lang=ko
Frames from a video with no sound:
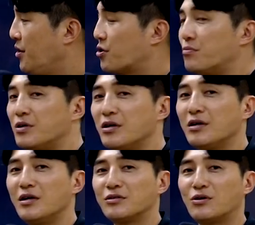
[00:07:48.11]

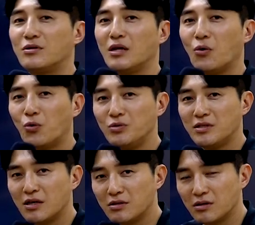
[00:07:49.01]
여러분들이 절대
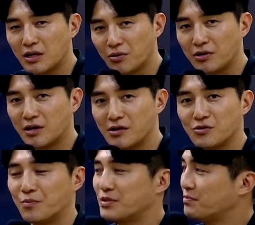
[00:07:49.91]
혼자서 사료 해석할
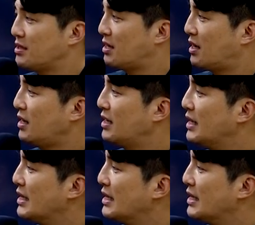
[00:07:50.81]
수 없습니다.